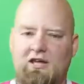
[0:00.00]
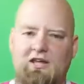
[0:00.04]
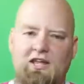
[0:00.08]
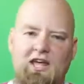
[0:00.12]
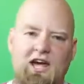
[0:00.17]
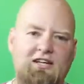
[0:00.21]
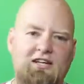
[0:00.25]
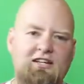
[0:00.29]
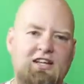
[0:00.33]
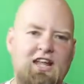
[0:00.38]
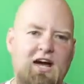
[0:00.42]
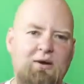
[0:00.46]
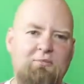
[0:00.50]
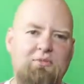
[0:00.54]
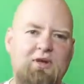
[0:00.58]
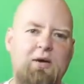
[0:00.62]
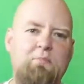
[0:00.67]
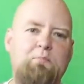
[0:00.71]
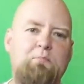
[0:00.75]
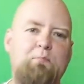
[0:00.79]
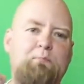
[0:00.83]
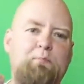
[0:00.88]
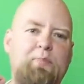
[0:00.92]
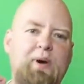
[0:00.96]
Jak dla mnie
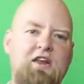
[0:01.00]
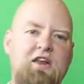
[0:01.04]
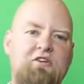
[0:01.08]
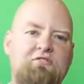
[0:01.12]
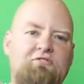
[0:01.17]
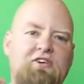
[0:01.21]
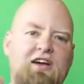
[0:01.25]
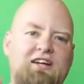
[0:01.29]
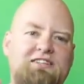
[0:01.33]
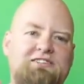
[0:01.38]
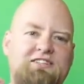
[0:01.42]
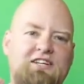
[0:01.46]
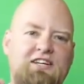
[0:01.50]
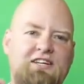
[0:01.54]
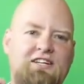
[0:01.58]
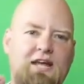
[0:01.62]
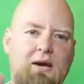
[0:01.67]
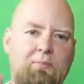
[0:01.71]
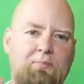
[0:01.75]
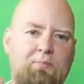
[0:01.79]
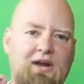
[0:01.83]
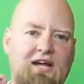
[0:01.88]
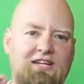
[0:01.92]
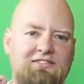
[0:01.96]

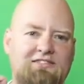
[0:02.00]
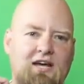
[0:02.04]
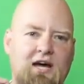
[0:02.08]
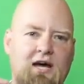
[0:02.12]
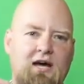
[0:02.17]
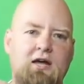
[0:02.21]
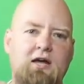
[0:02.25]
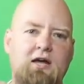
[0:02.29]
perfekcyjna praca